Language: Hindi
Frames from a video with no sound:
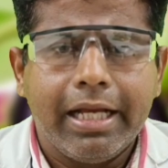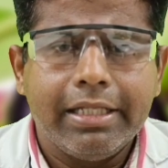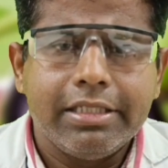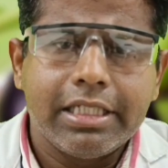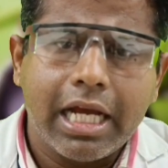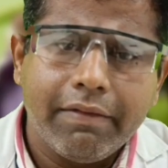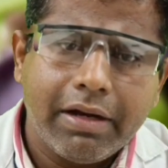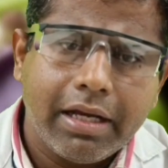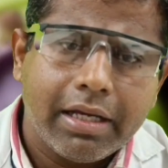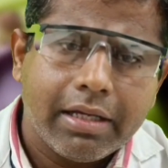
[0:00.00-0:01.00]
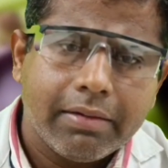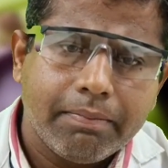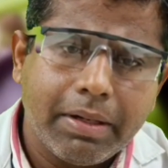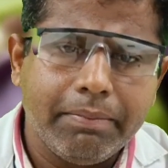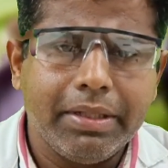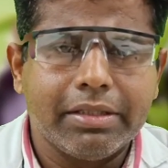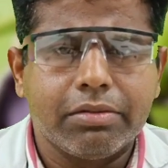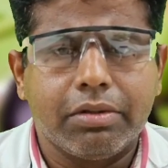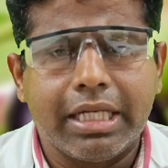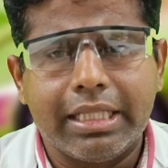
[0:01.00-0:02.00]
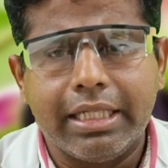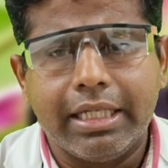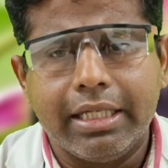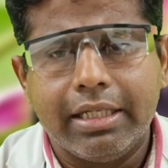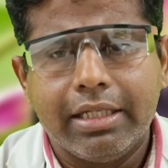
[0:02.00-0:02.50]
एंड जावा प्लम भी इसको कहते हैं